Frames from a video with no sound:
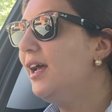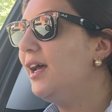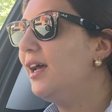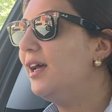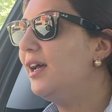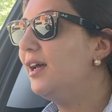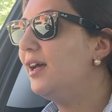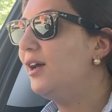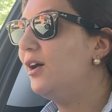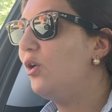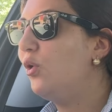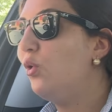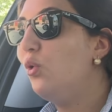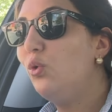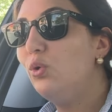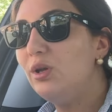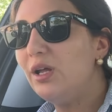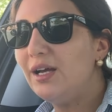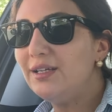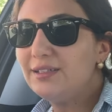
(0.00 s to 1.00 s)
E,
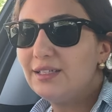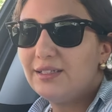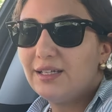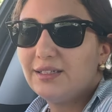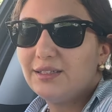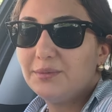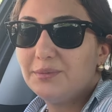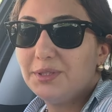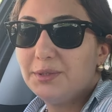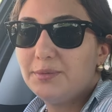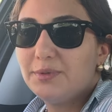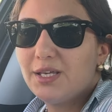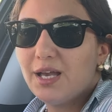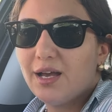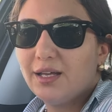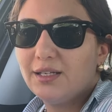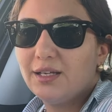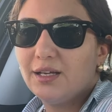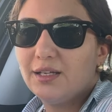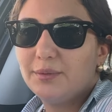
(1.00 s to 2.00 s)
o olay da dediğim gibi
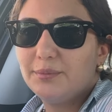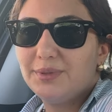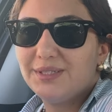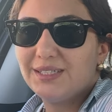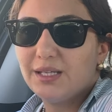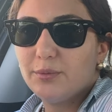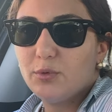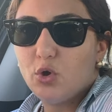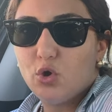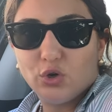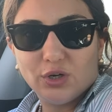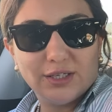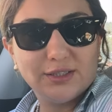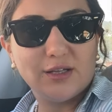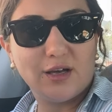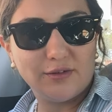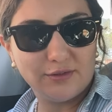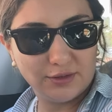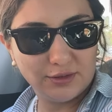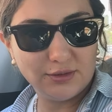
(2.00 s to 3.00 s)
yani hani bize öyle
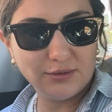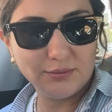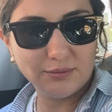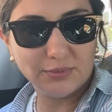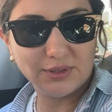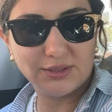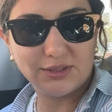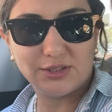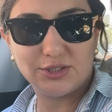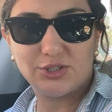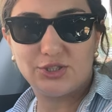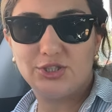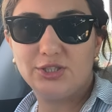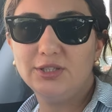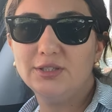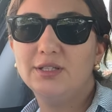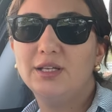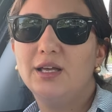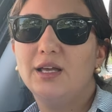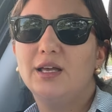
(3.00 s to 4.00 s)
davranılmadığı için
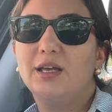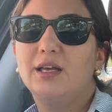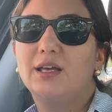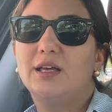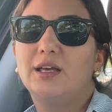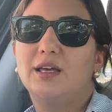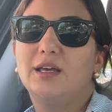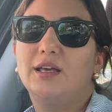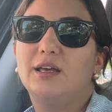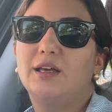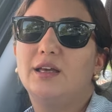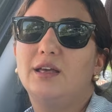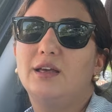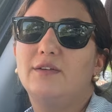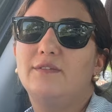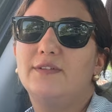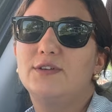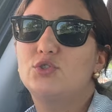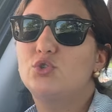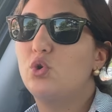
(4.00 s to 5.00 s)
ee,
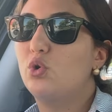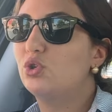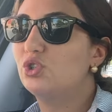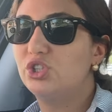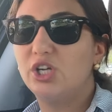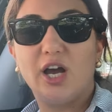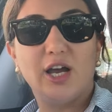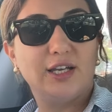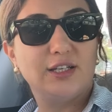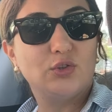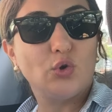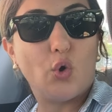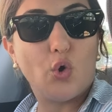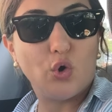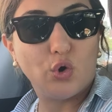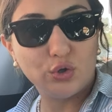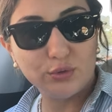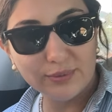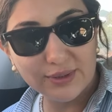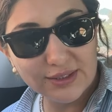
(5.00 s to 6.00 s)
ve çok şahit
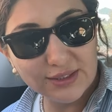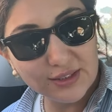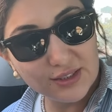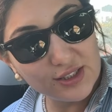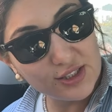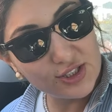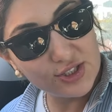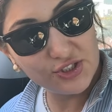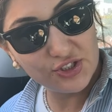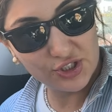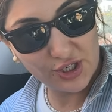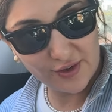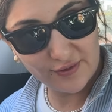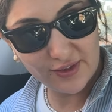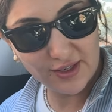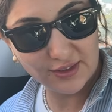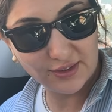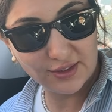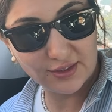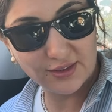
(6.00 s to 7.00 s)
olmadığın için
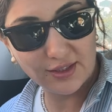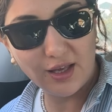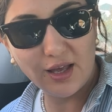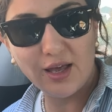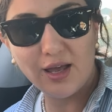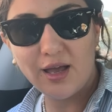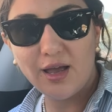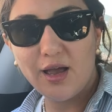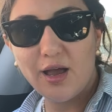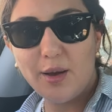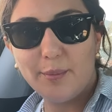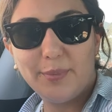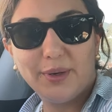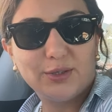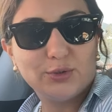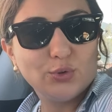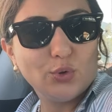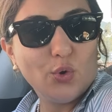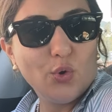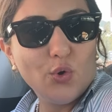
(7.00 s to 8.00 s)
çevrende de
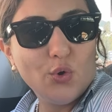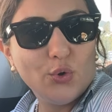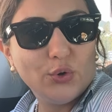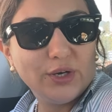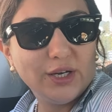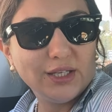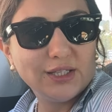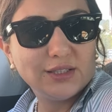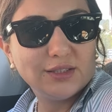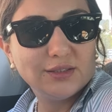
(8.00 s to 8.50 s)
bakın o örnek